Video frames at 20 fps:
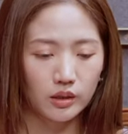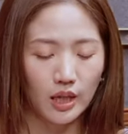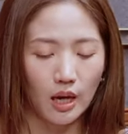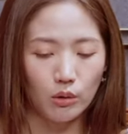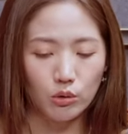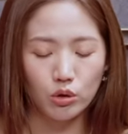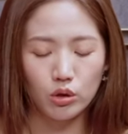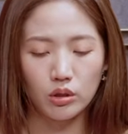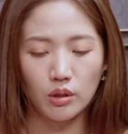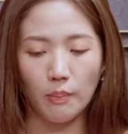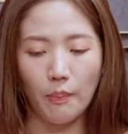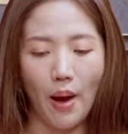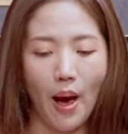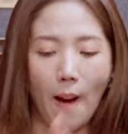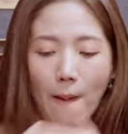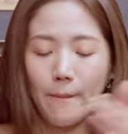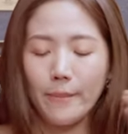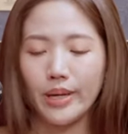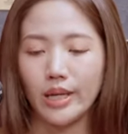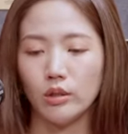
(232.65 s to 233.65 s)
教室的
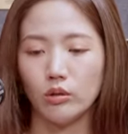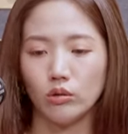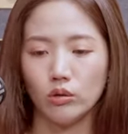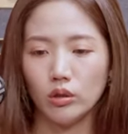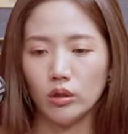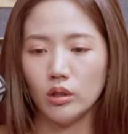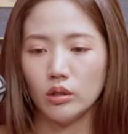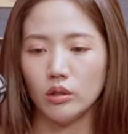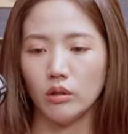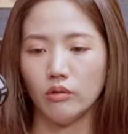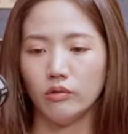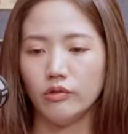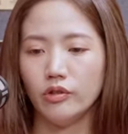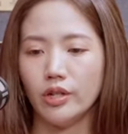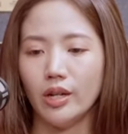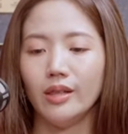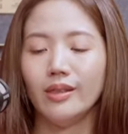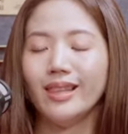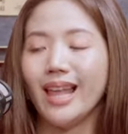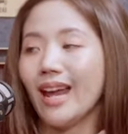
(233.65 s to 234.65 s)
旁边就是那种
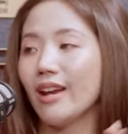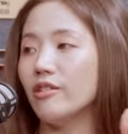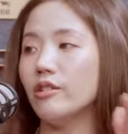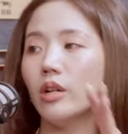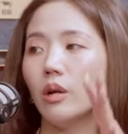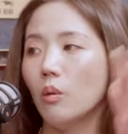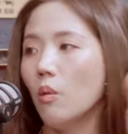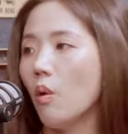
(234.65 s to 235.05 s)
人来人